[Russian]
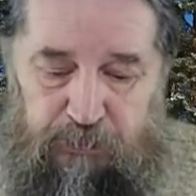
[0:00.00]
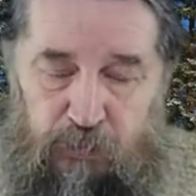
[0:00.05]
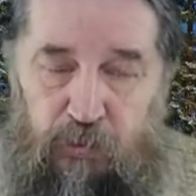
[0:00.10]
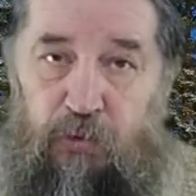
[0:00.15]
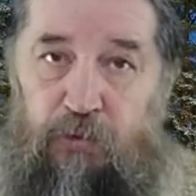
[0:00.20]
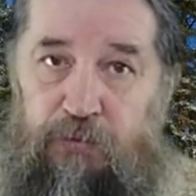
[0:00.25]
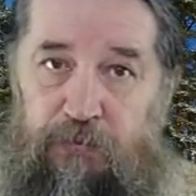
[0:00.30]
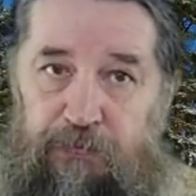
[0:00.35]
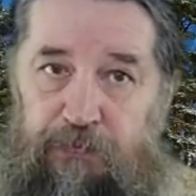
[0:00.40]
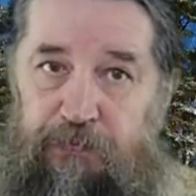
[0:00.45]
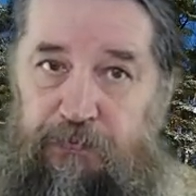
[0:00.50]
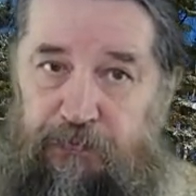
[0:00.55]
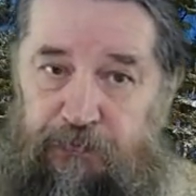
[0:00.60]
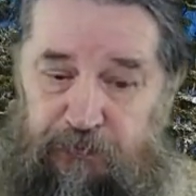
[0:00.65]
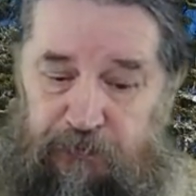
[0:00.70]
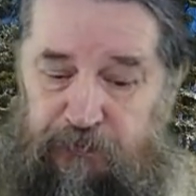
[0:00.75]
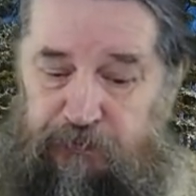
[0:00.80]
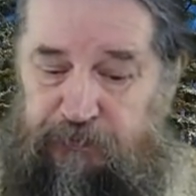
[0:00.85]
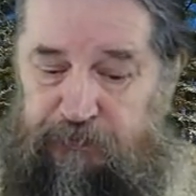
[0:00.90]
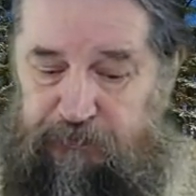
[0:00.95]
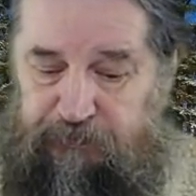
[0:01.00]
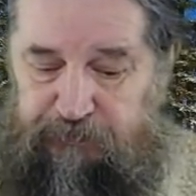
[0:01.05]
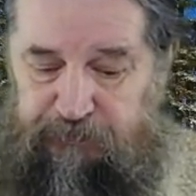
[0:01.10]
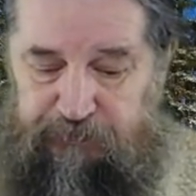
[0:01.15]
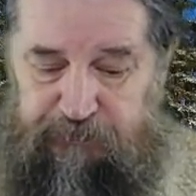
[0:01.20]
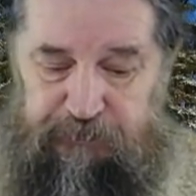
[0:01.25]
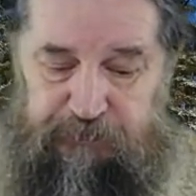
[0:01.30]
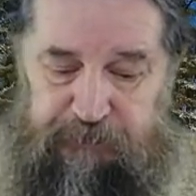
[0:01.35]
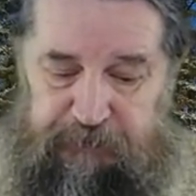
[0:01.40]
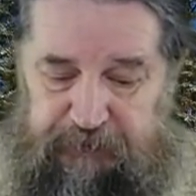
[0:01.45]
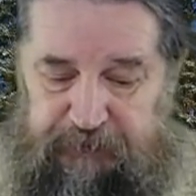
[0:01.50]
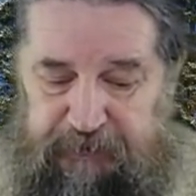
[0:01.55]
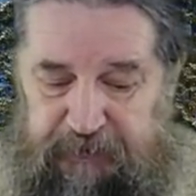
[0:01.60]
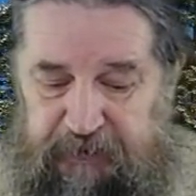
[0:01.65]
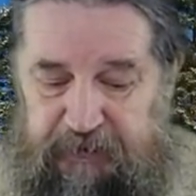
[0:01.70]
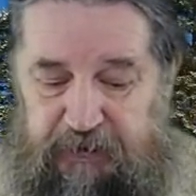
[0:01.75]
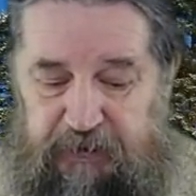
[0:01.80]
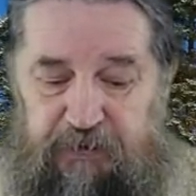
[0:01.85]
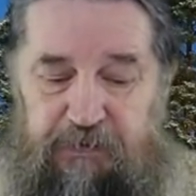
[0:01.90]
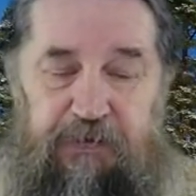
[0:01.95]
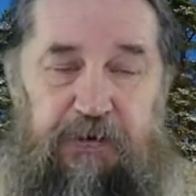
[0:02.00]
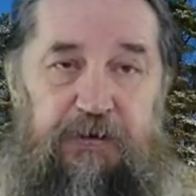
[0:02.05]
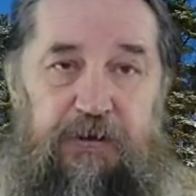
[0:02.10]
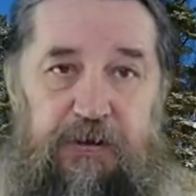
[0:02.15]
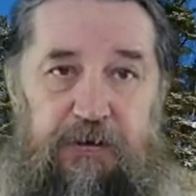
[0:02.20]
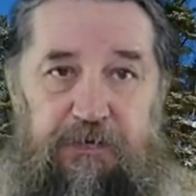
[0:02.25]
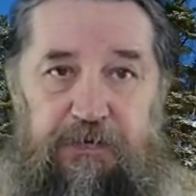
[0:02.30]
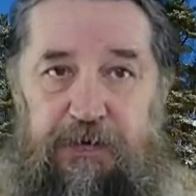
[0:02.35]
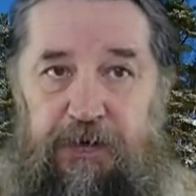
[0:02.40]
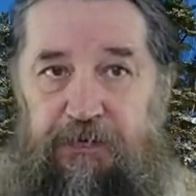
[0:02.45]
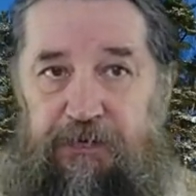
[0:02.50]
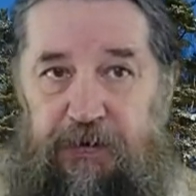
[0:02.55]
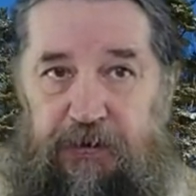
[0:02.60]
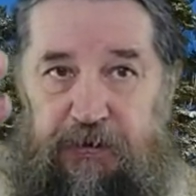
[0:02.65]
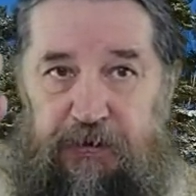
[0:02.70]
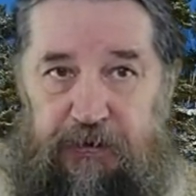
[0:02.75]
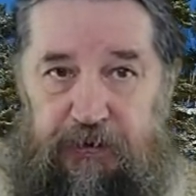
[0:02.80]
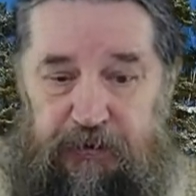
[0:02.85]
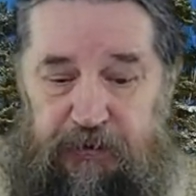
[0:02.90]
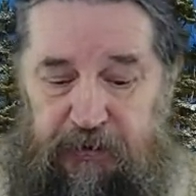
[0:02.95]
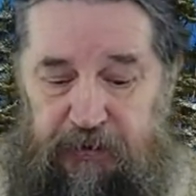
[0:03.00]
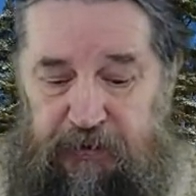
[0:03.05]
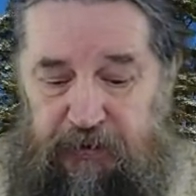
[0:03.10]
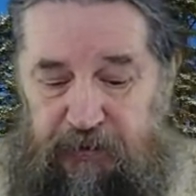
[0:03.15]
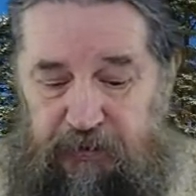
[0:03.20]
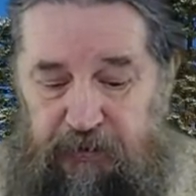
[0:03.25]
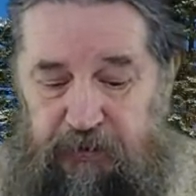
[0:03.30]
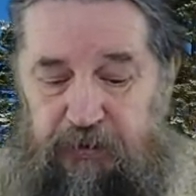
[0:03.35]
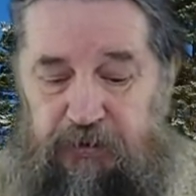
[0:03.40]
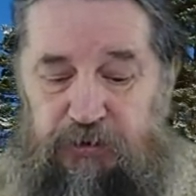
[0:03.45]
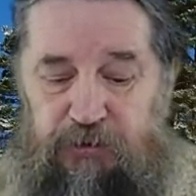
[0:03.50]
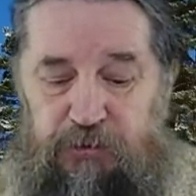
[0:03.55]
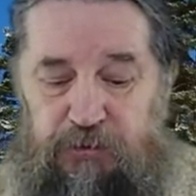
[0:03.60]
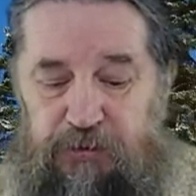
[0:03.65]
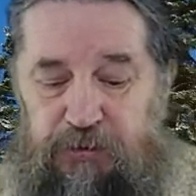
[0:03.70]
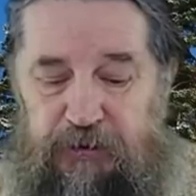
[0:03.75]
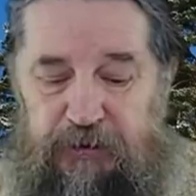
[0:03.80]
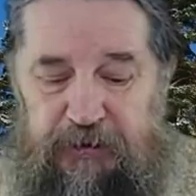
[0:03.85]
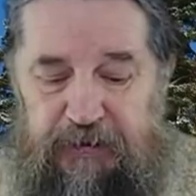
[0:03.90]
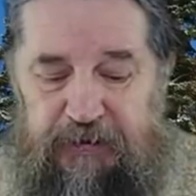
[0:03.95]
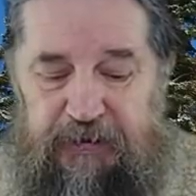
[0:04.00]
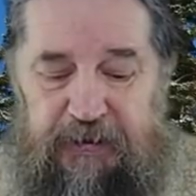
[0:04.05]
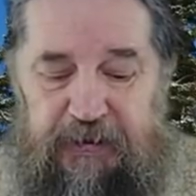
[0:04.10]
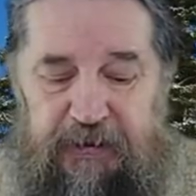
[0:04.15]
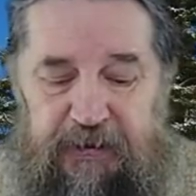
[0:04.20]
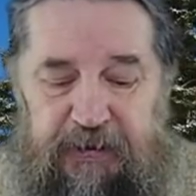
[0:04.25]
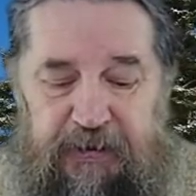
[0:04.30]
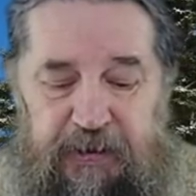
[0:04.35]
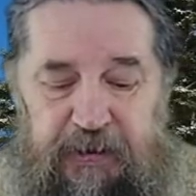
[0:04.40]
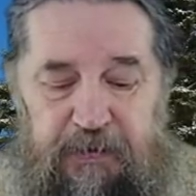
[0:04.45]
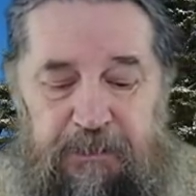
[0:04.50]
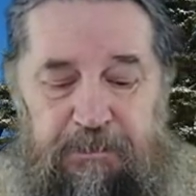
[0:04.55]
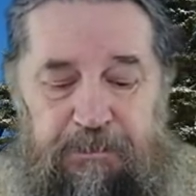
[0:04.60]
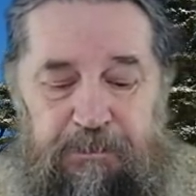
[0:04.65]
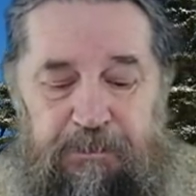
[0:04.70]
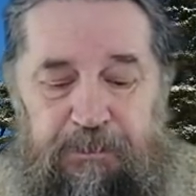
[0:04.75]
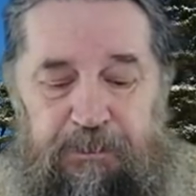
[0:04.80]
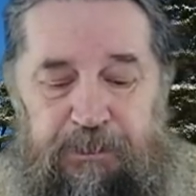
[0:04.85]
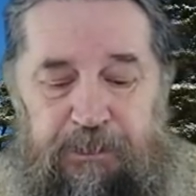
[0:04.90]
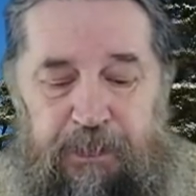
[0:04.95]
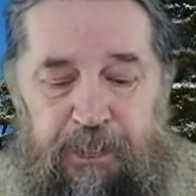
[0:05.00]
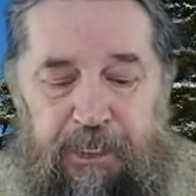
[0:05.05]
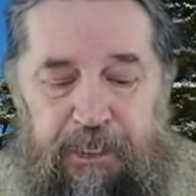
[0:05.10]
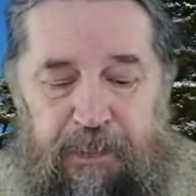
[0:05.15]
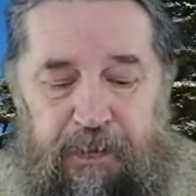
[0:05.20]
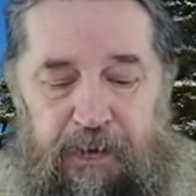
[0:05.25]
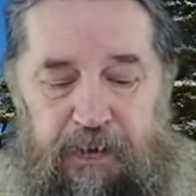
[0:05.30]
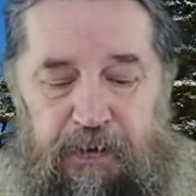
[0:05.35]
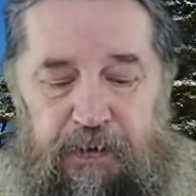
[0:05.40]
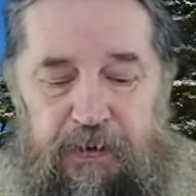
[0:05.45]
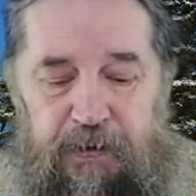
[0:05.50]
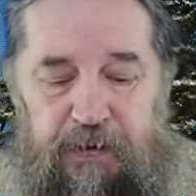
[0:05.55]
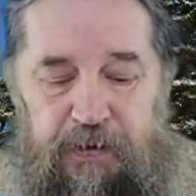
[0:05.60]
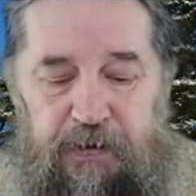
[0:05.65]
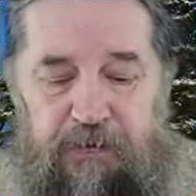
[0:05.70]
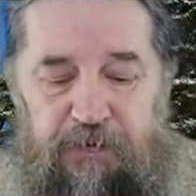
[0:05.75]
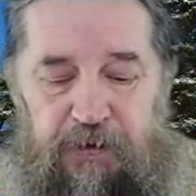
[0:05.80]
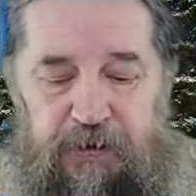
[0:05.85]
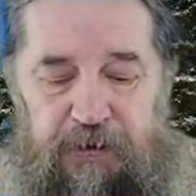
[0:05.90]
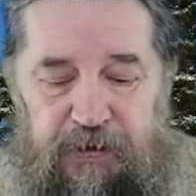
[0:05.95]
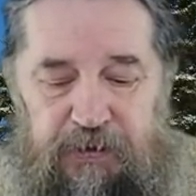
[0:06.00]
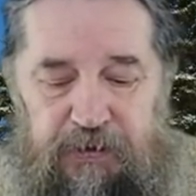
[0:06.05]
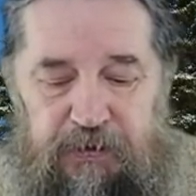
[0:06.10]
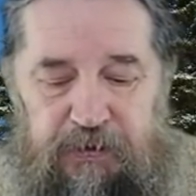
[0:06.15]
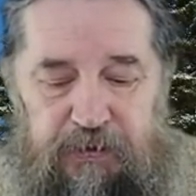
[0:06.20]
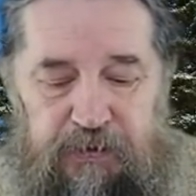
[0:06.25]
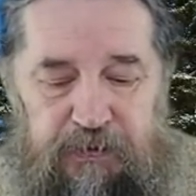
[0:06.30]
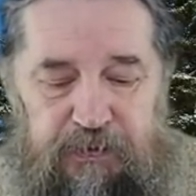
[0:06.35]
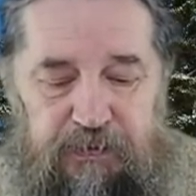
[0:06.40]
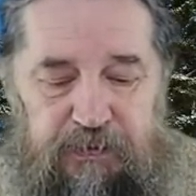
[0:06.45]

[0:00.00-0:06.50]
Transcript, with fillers: Он здесь-то в отрывке видит Иисуса издалека и говорит